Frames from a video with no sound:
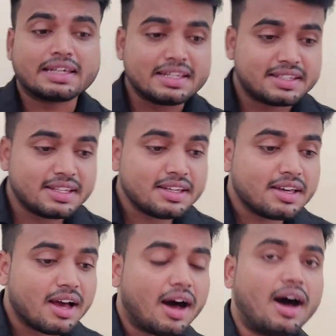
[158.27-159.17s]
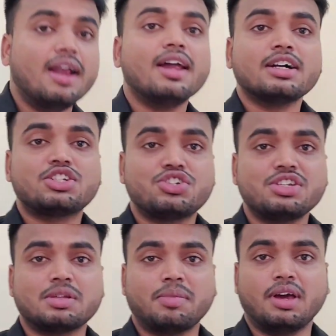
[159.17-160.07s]
किसी अलग
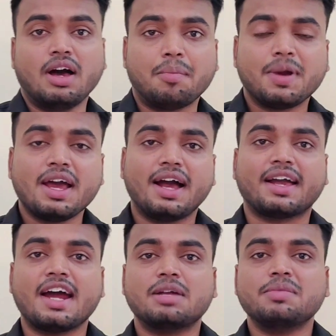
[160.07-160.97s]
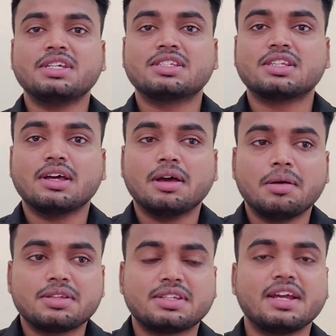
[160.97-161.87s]
चीज़ में अपने अकेडमिक्स
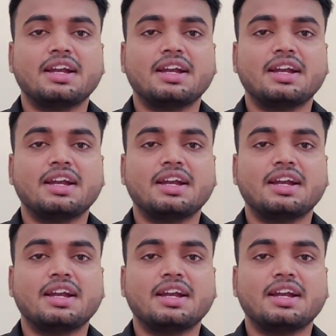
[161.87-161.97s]
से